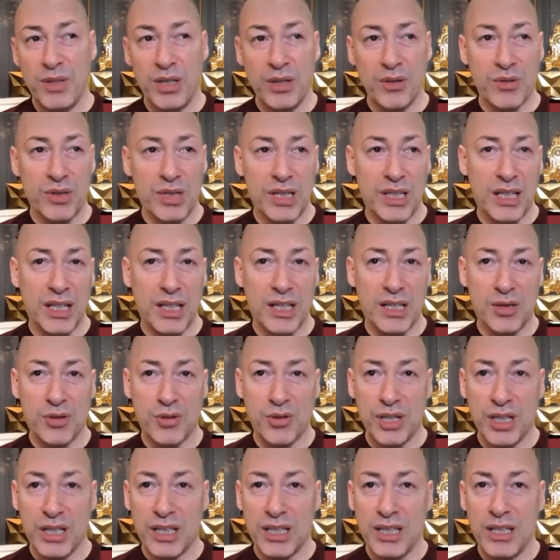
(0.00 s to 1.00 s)
минус одна
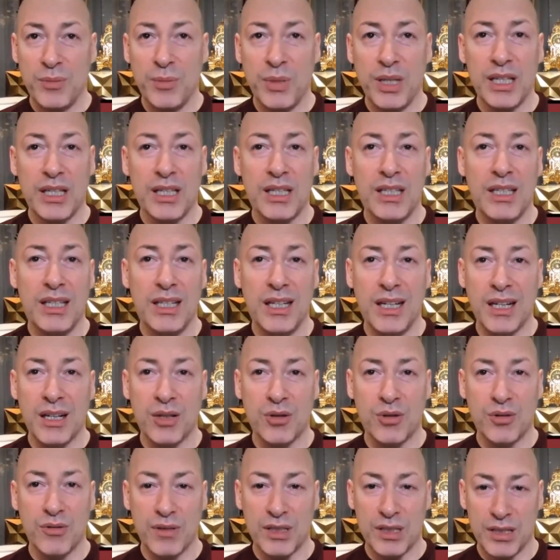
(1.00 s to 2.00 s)
история, это не имеет
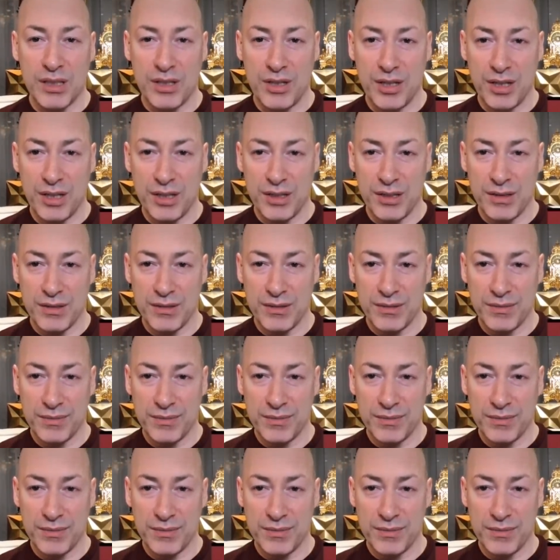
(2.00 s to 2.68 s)
никакого значения.